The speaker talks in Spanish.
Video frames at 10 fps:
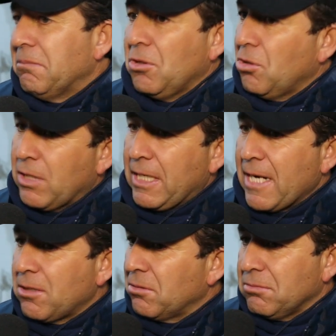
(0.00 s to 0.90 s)
nos
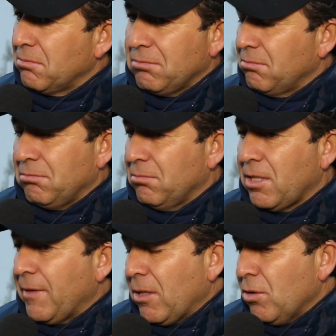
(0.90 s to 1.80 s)
generaron,
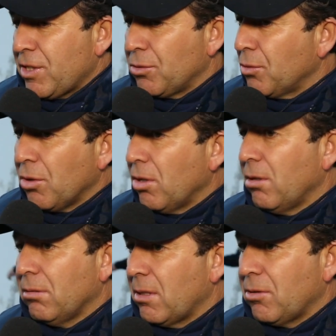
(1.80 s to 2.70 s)
si bien nos hicieron un
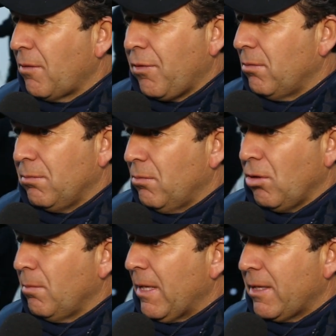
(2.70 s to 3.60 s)
gol, creo que fue un
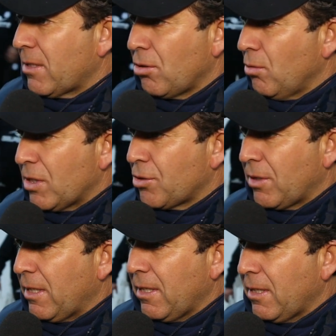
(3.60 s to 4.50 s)
gol más de error nuestro
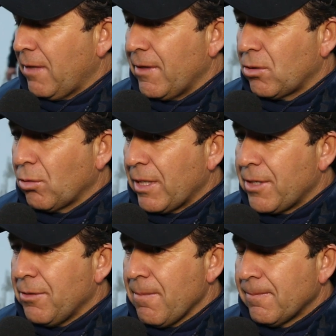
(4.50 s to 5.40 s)
que, virtud de
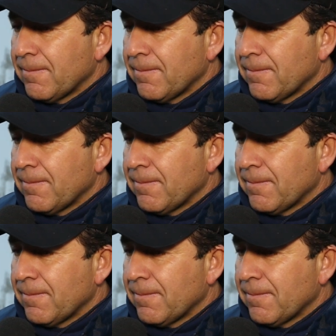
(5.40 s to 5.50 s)
ellos.